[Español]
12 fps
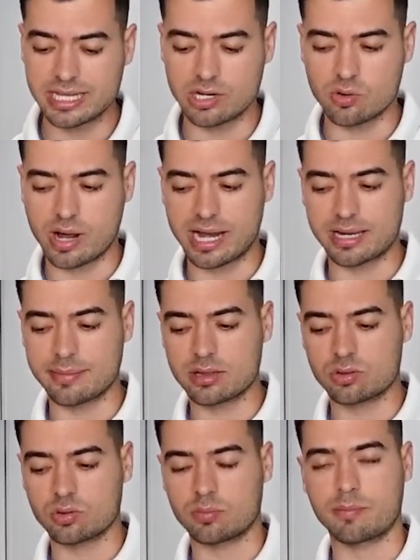y los
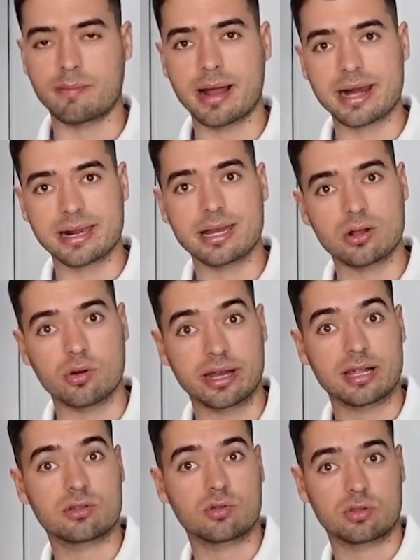alimentos más ricos
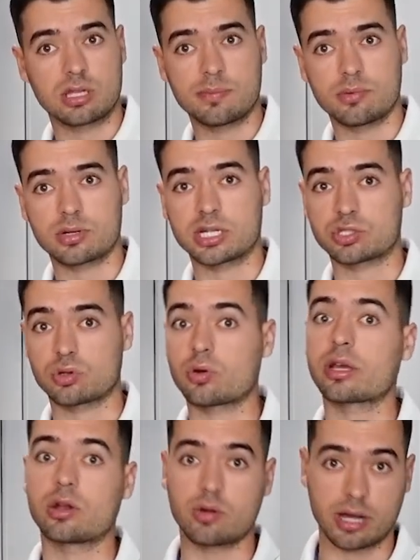en estos tipos, que son
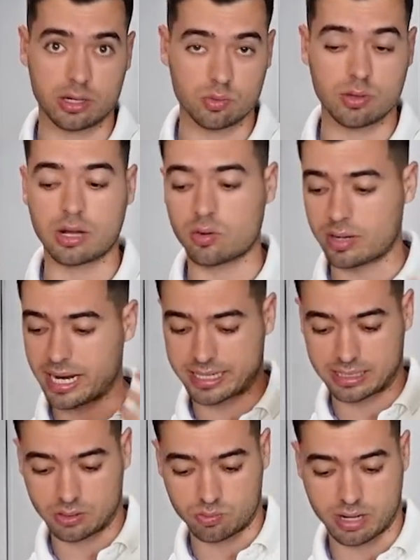los que nos ayudan con las
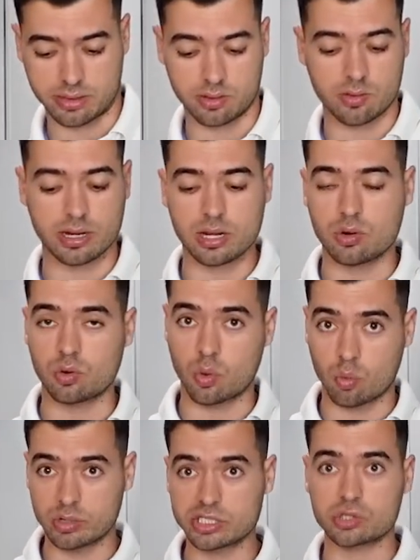articulaciones, con los
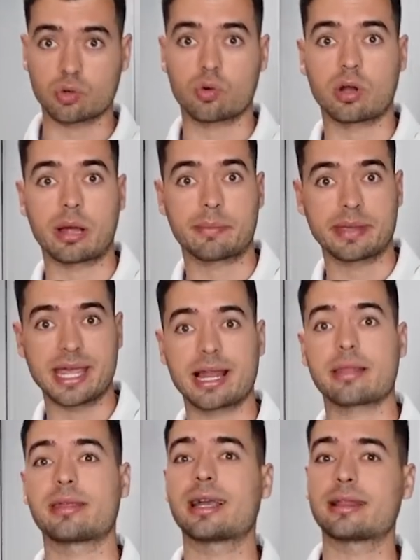huesos, con la piel,
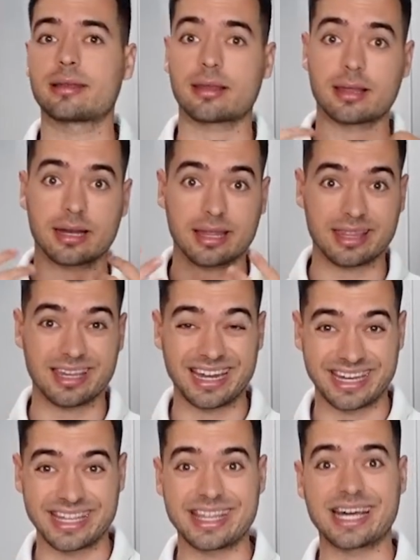a cicatrizar
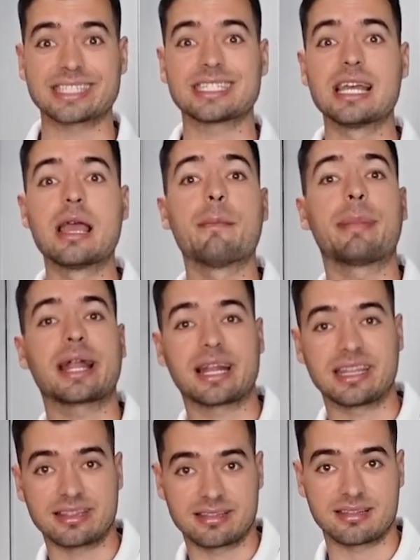heridas, para
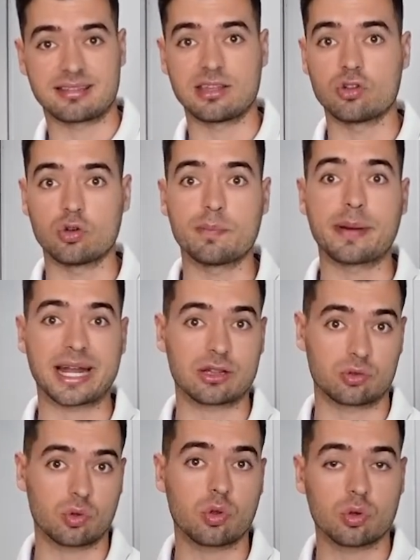el intestino y
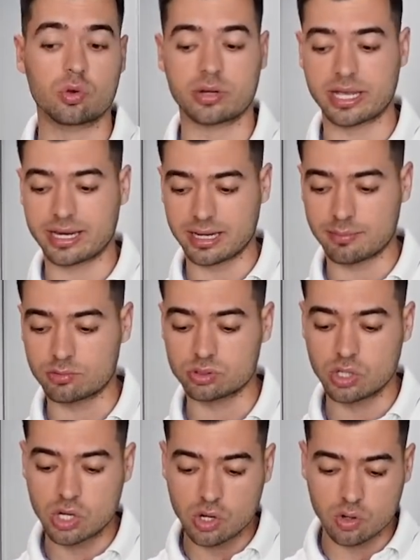para todo lo que queremos,
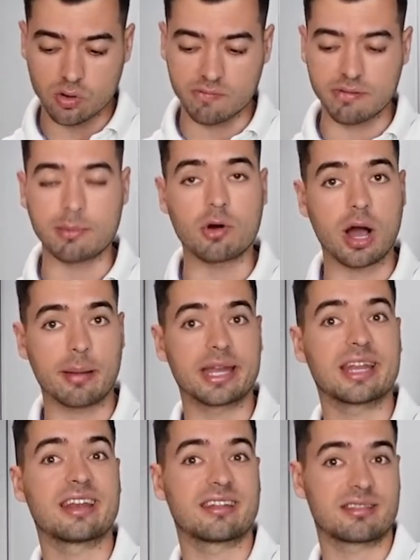los vamos a
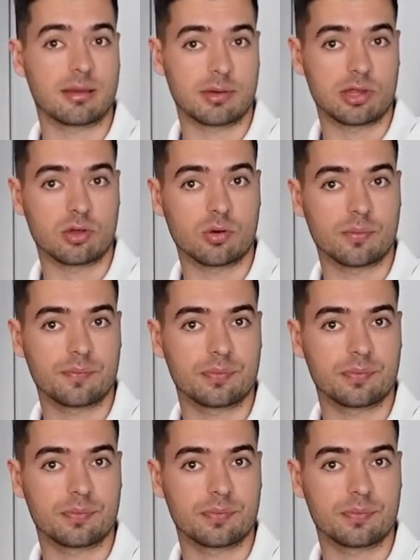ver en este vídeo.